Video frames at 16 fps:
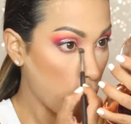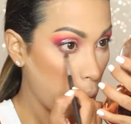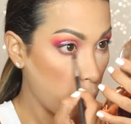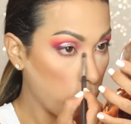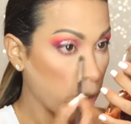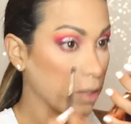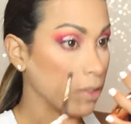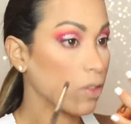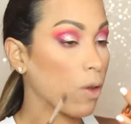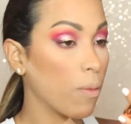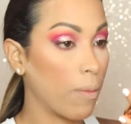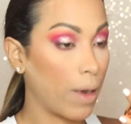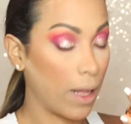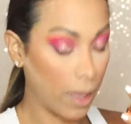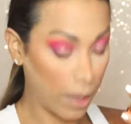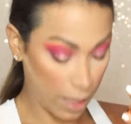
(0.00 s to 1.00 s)
una
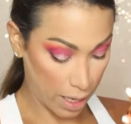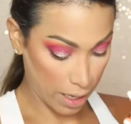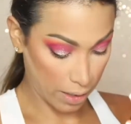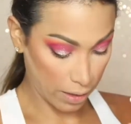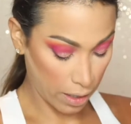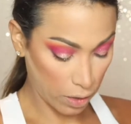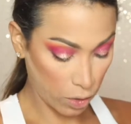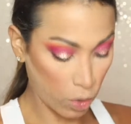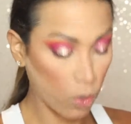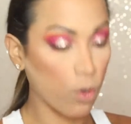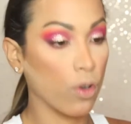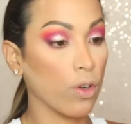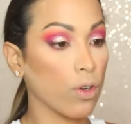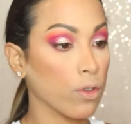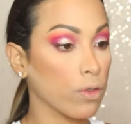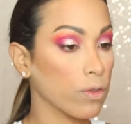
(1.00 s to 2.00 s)
sombra de este
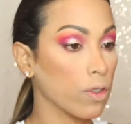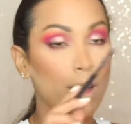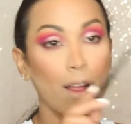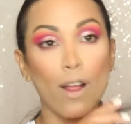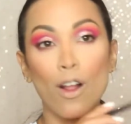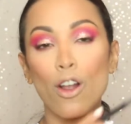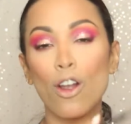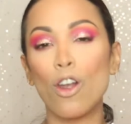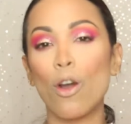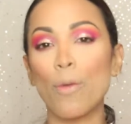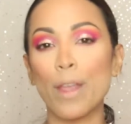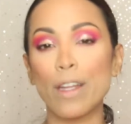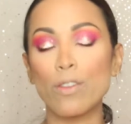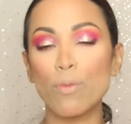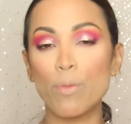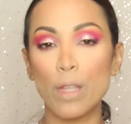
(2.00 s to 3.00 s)
tono lo
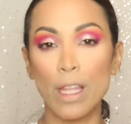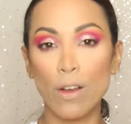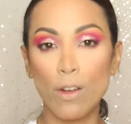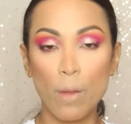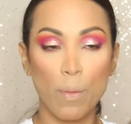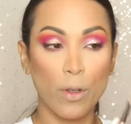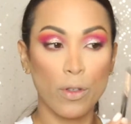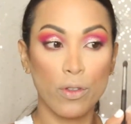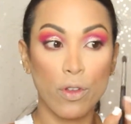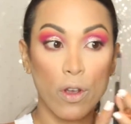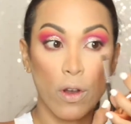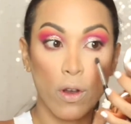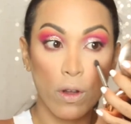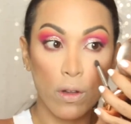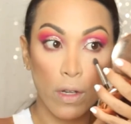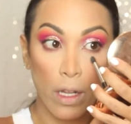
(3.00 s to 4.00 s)
vi en un video que
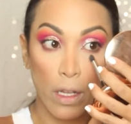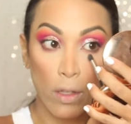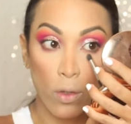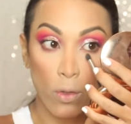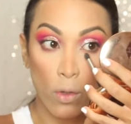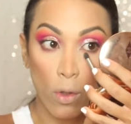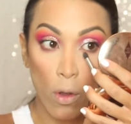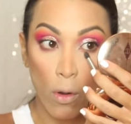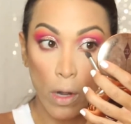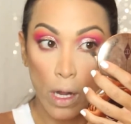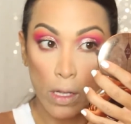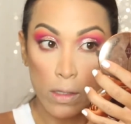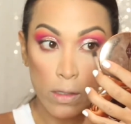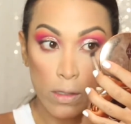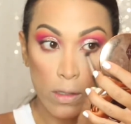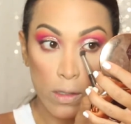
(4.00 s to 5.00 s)
posteó Nikki
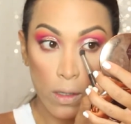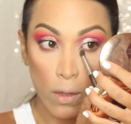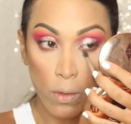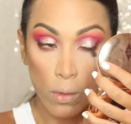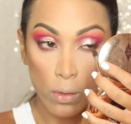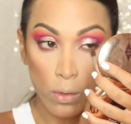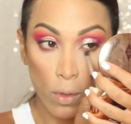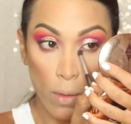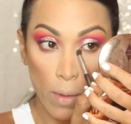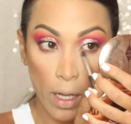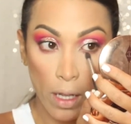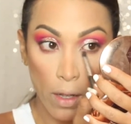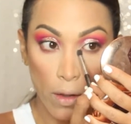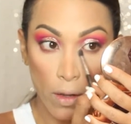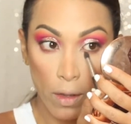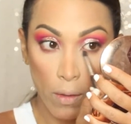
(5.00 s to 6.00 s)
Tutorials junto al
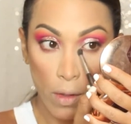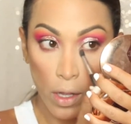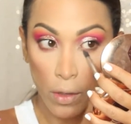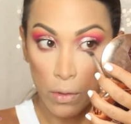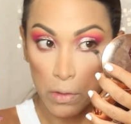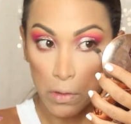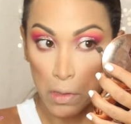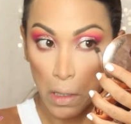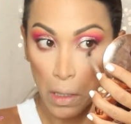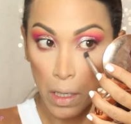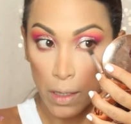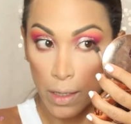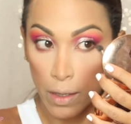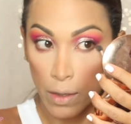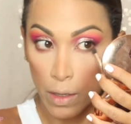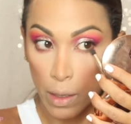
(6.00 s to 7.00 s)
maquillador de Beyoncé y
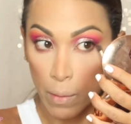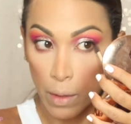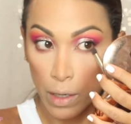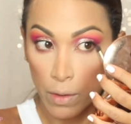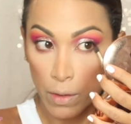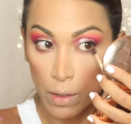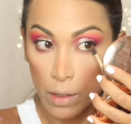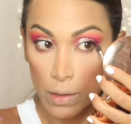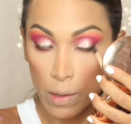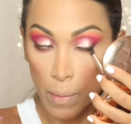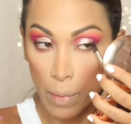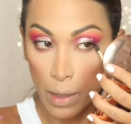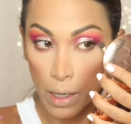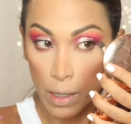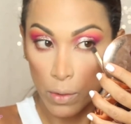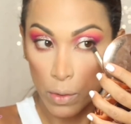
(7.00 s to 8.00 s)
él dijo que bueno, que
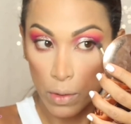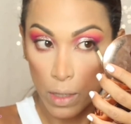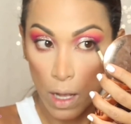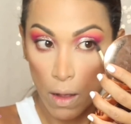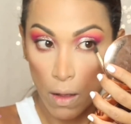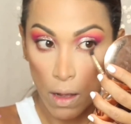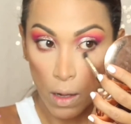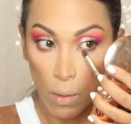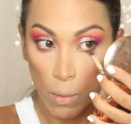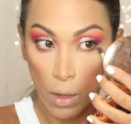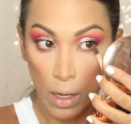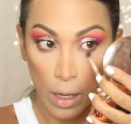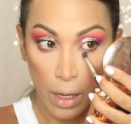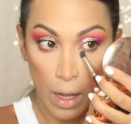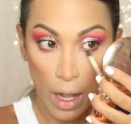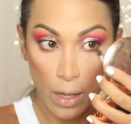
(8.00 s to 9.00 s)
siempre le gustaba como
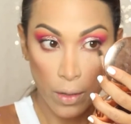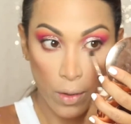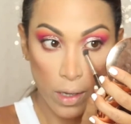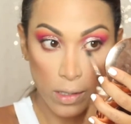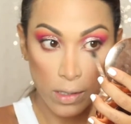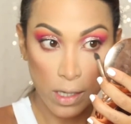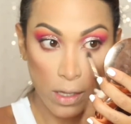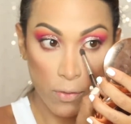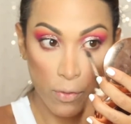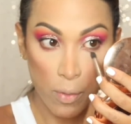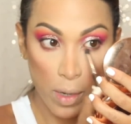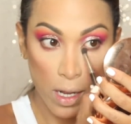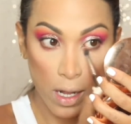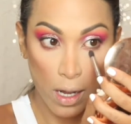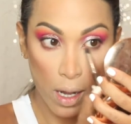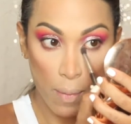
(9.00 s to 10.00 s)
que ayudarse a
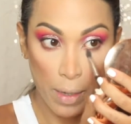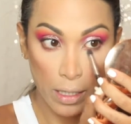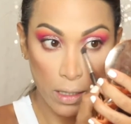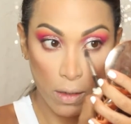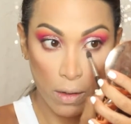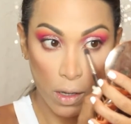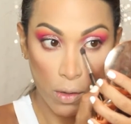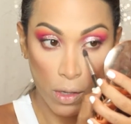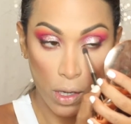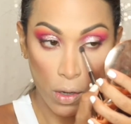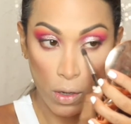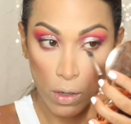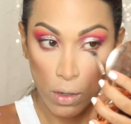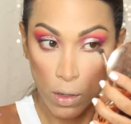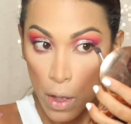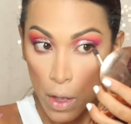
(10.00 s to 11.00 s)
difuminar la parte de abajo del
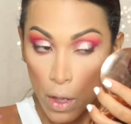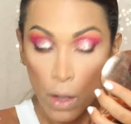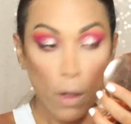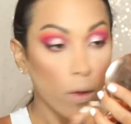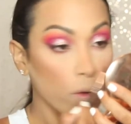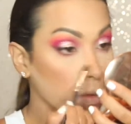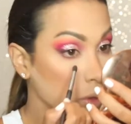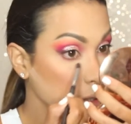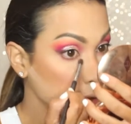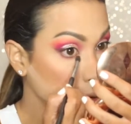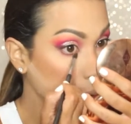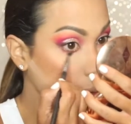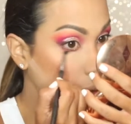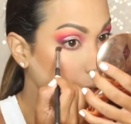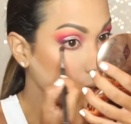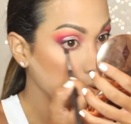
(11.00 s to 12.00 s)
ojo con una
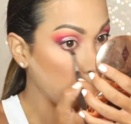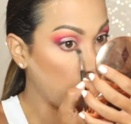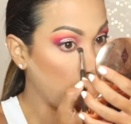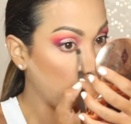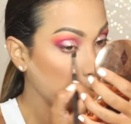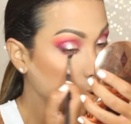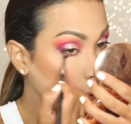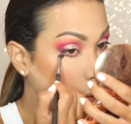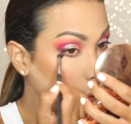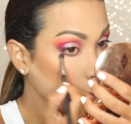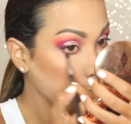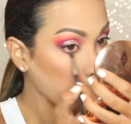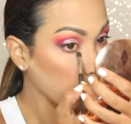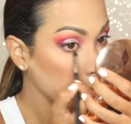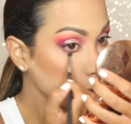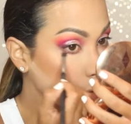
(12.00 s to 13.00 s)
sombrita
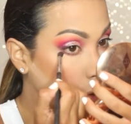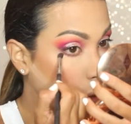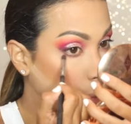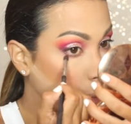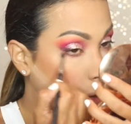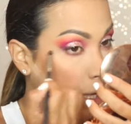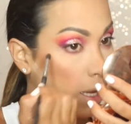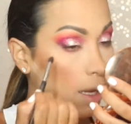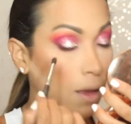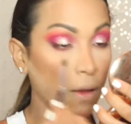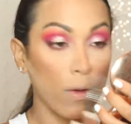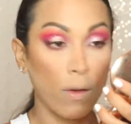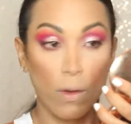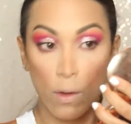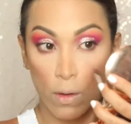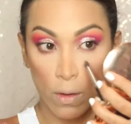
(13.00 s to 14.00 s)
color toppy
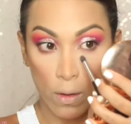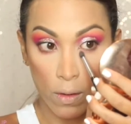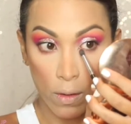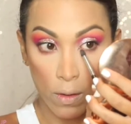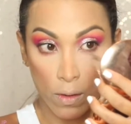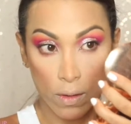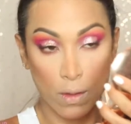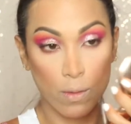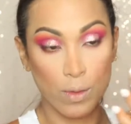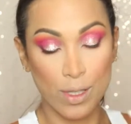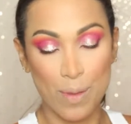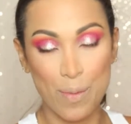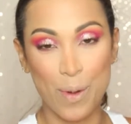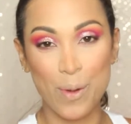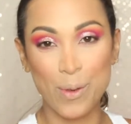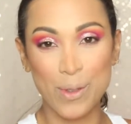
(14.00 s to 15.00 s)
o como
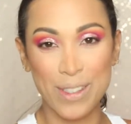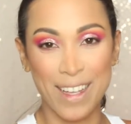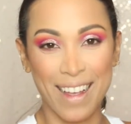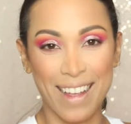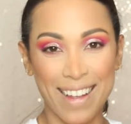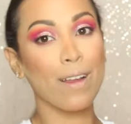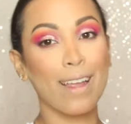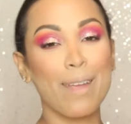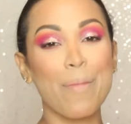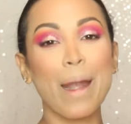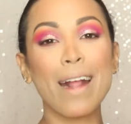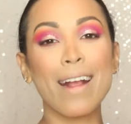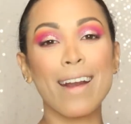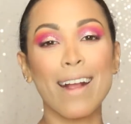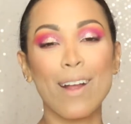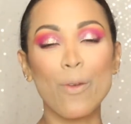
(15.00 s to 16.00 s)
se pronuncie. Y para
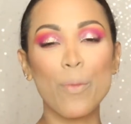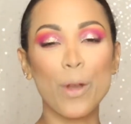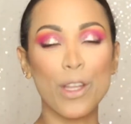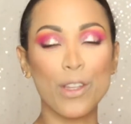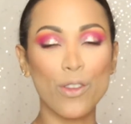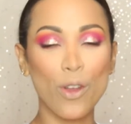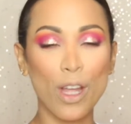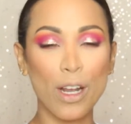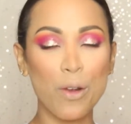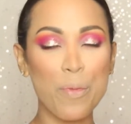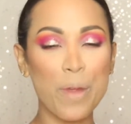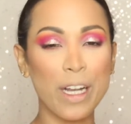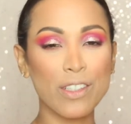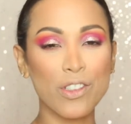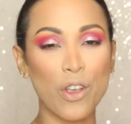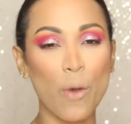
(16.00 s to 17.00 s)
agregar un poquito de
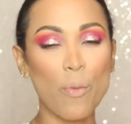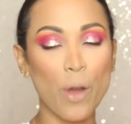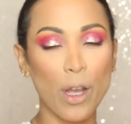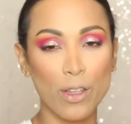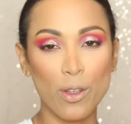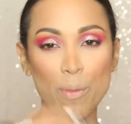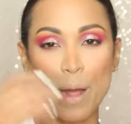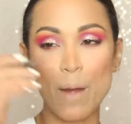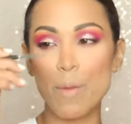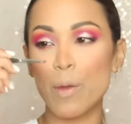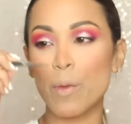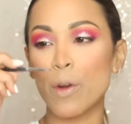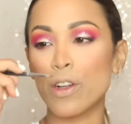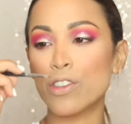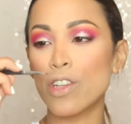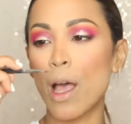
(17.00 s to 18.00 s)
iluminación voy a tomar mi
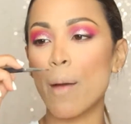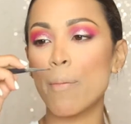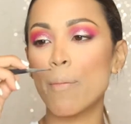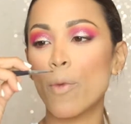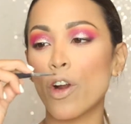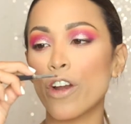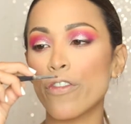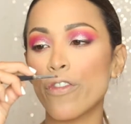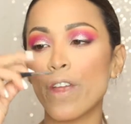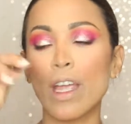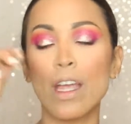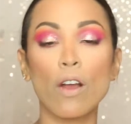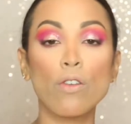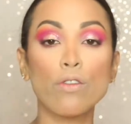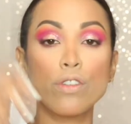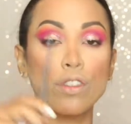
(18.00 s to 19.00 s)
brocha
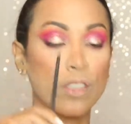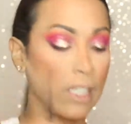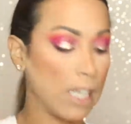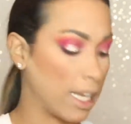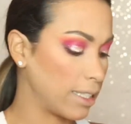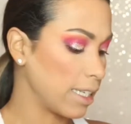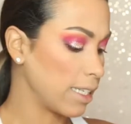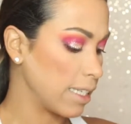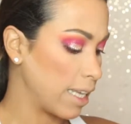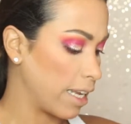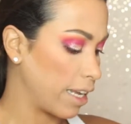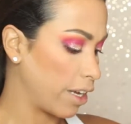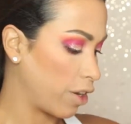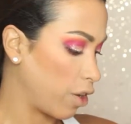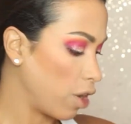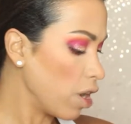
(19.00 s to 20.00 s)
Morphe
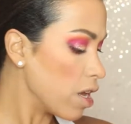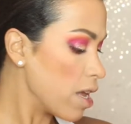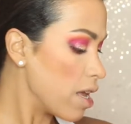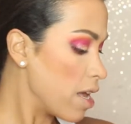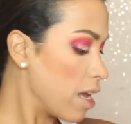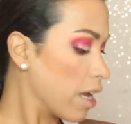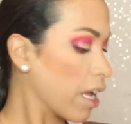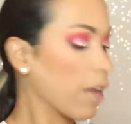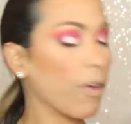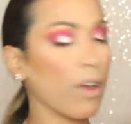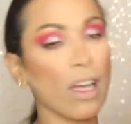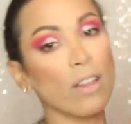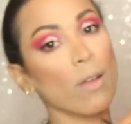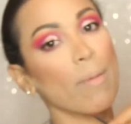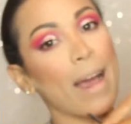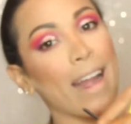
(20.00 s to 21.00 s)
175 y voy
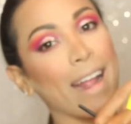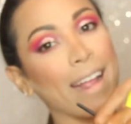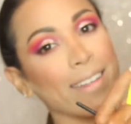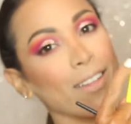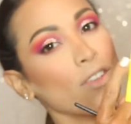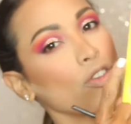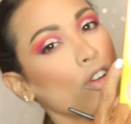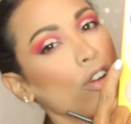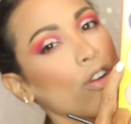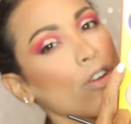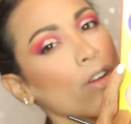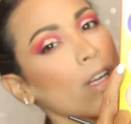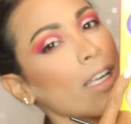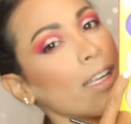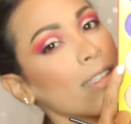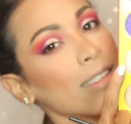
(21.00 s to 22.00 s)
a tomar este tono
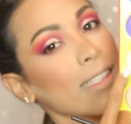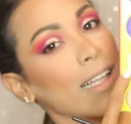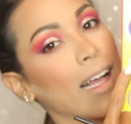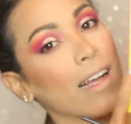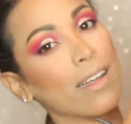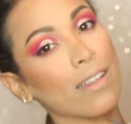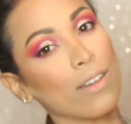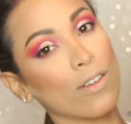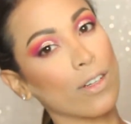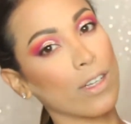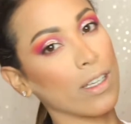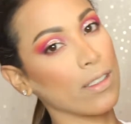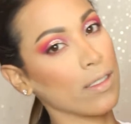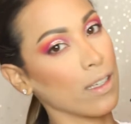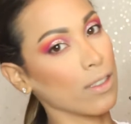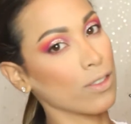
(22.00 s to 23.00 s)
Giza, o
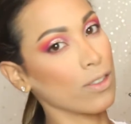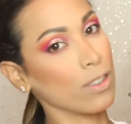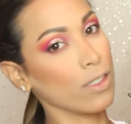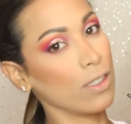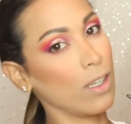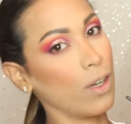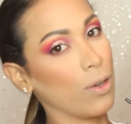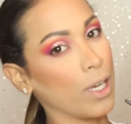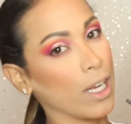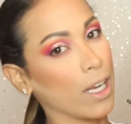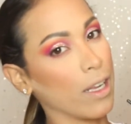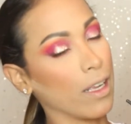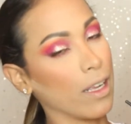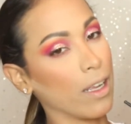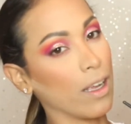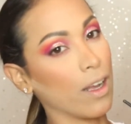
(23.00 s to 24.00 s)
Giza, no sé si lo ven
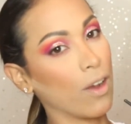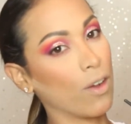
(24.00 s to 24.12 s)
ahí,